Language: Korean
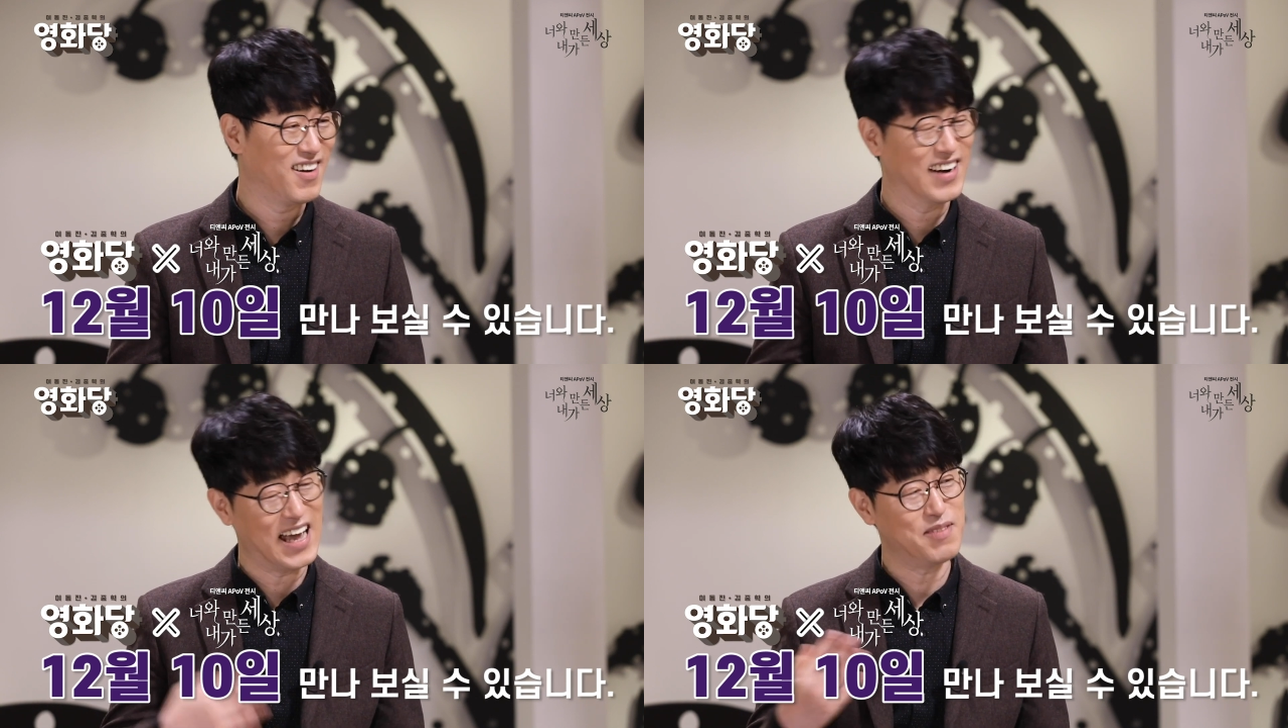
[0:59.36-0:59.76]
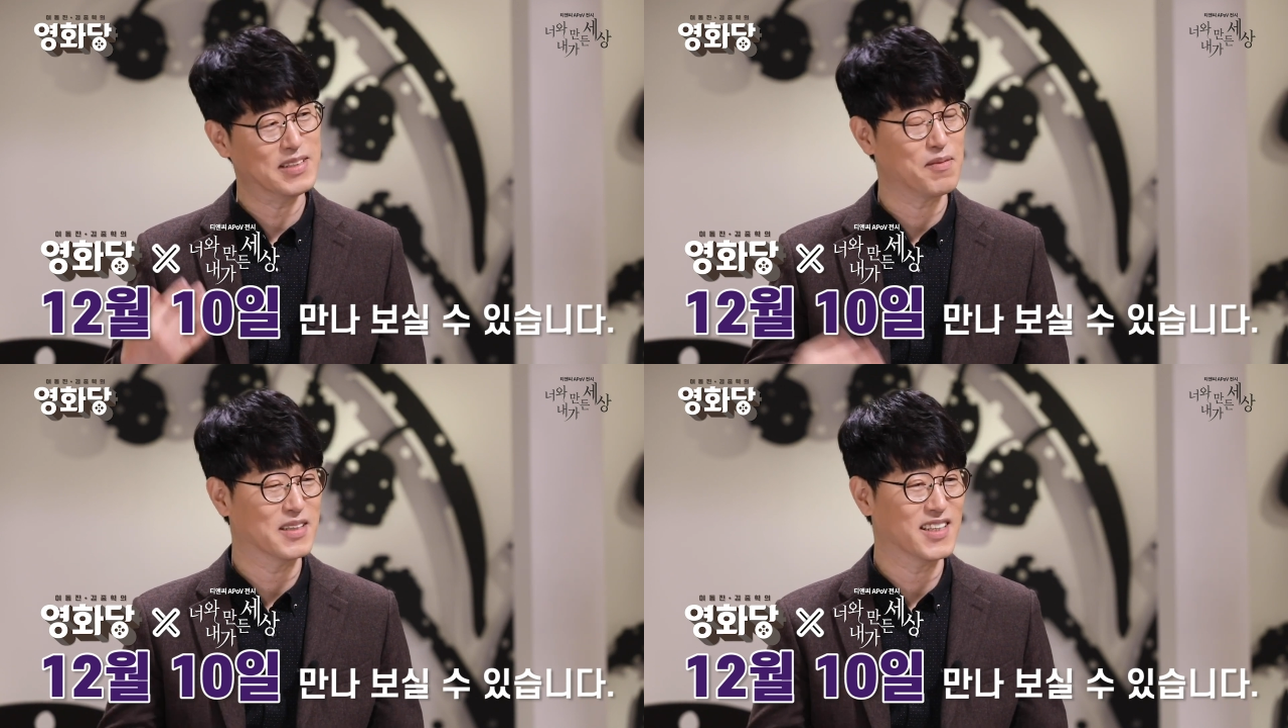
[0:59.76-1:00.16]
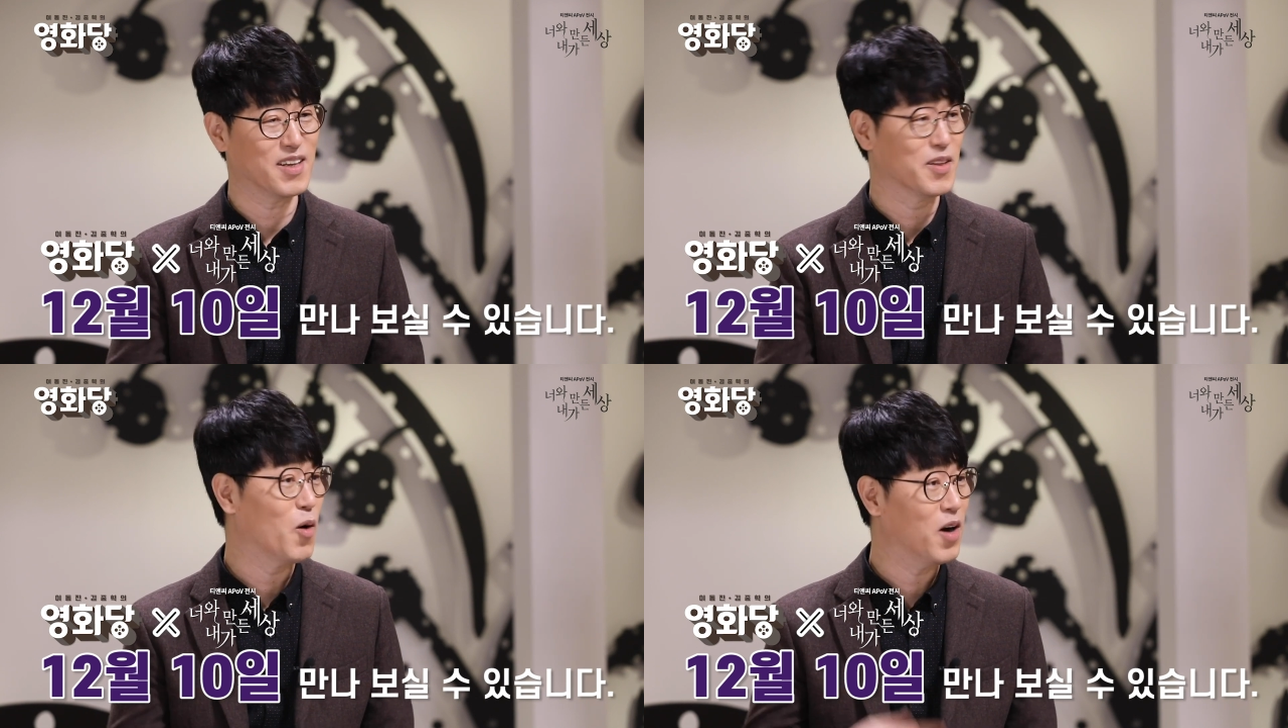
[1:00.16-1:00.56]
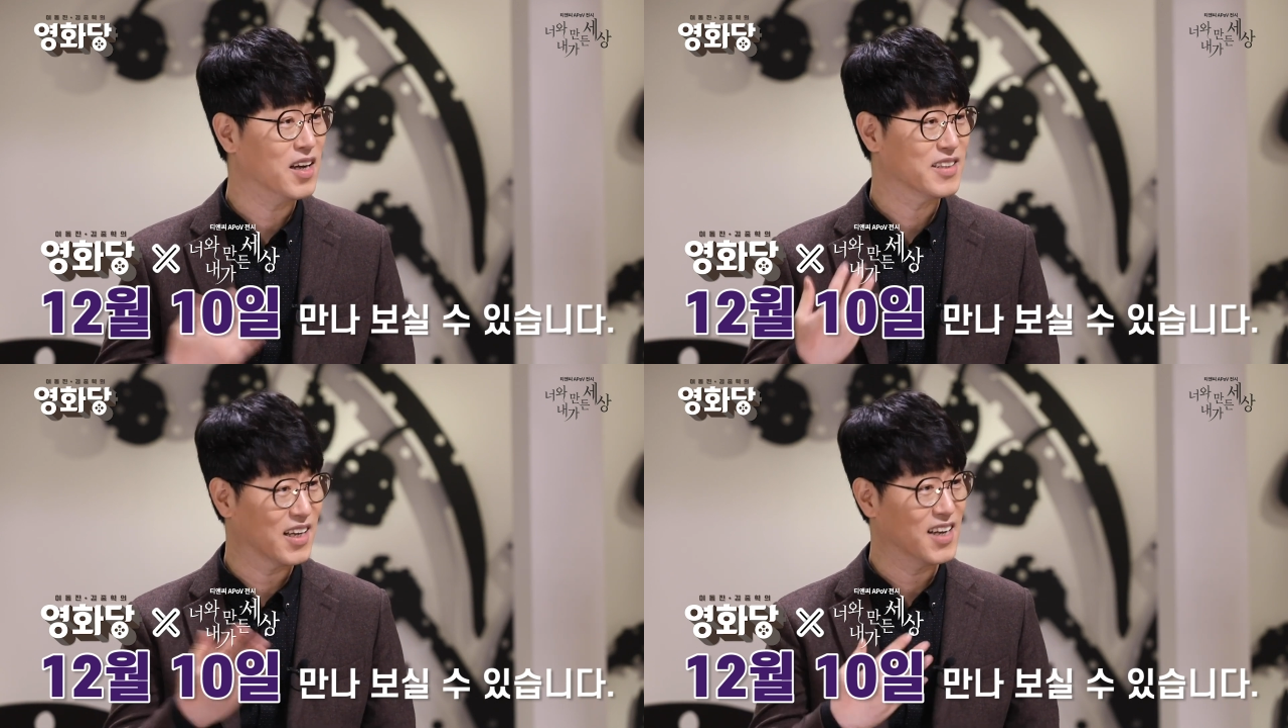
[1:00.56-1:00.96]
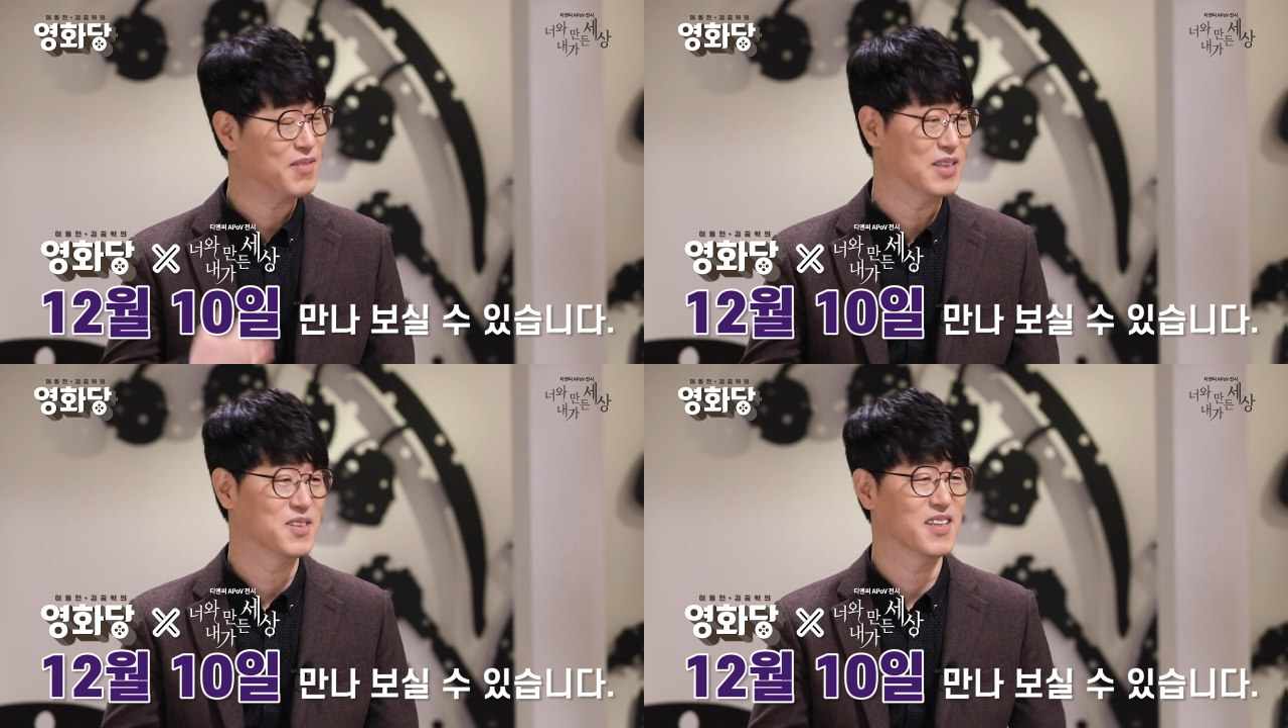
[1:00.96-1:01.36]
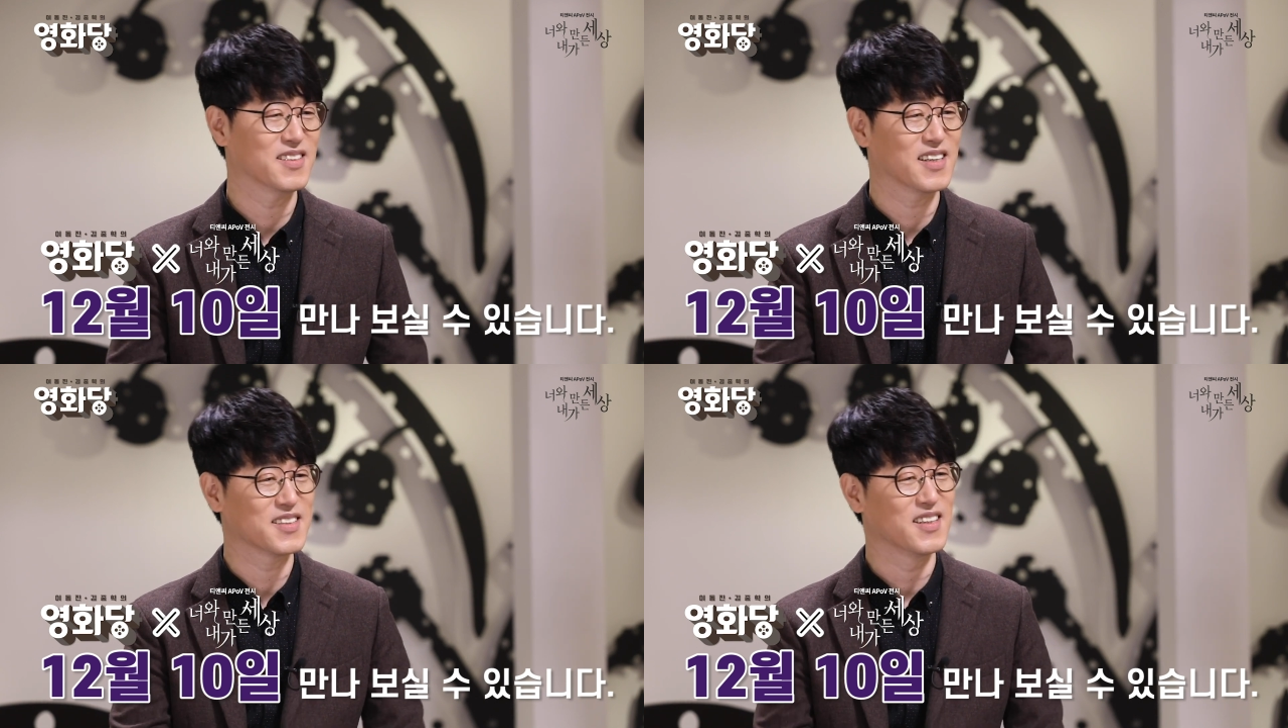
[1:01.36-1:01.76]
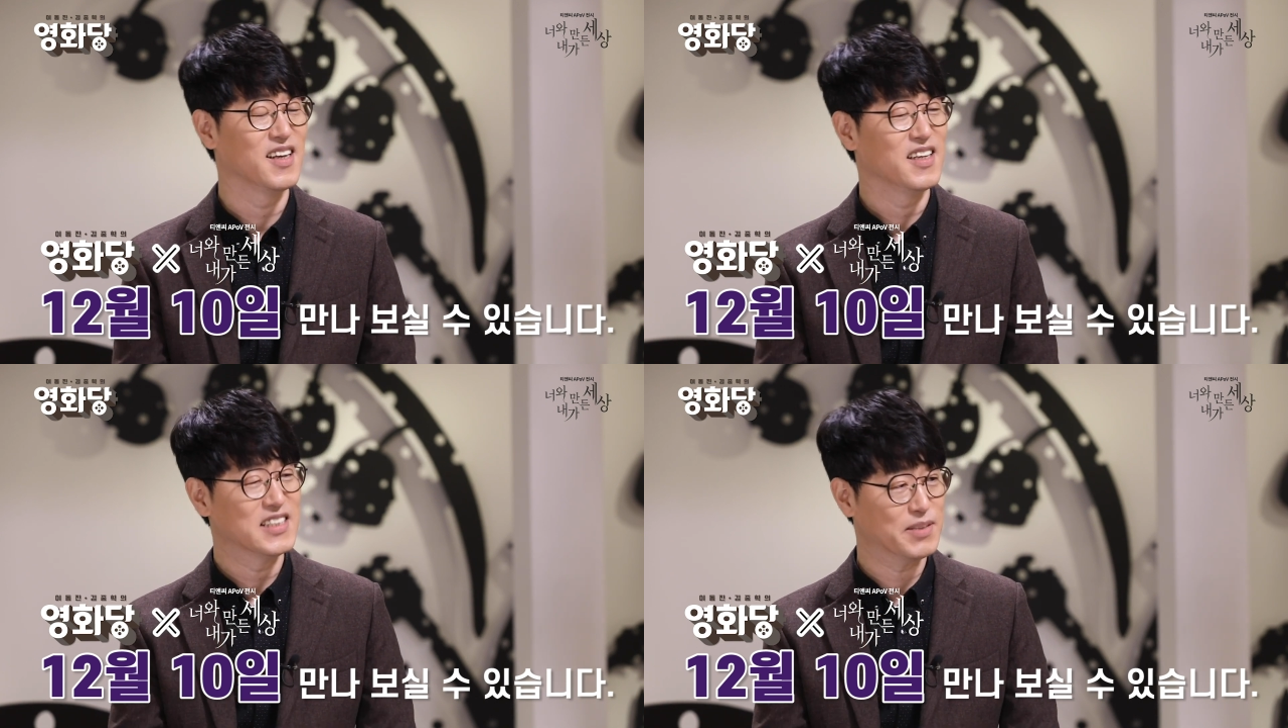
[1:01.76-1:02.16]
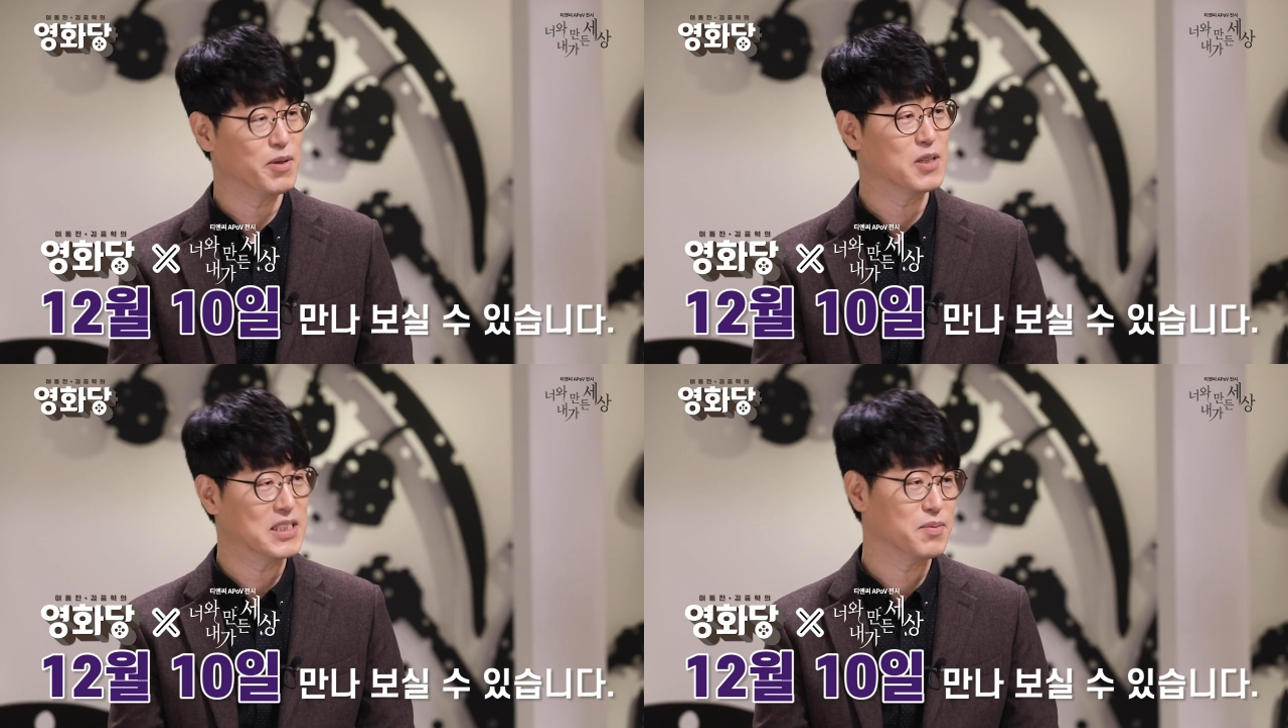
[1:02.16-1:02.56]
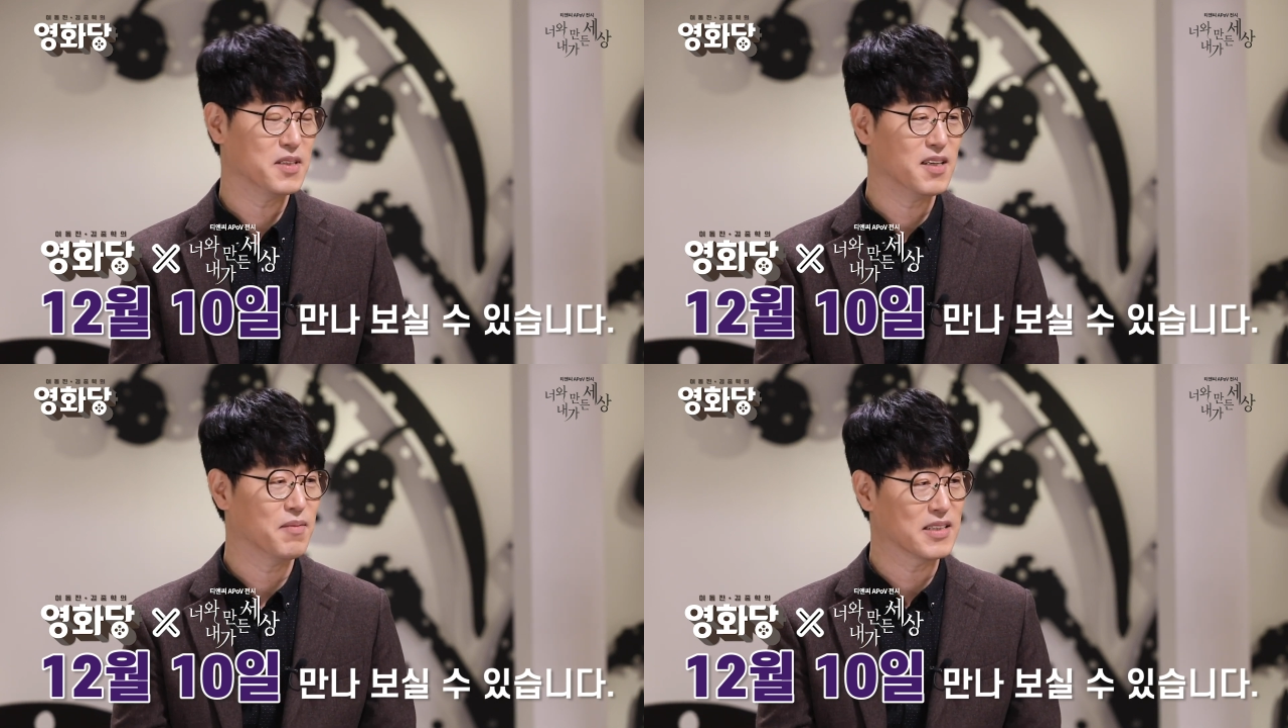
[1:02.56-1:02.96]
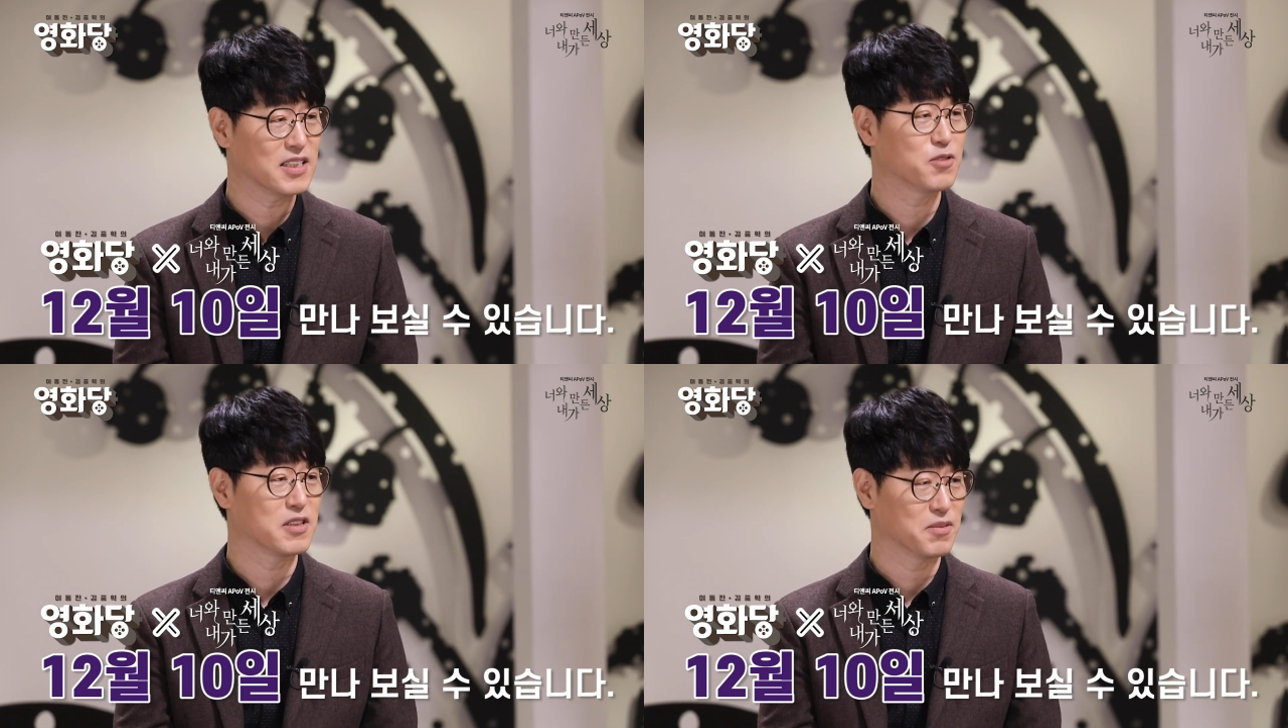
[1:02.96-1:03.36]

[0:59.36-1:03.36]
라임이 딱 맞잖아. 너와 내가 만든 세상은 12월 12일 만나실 수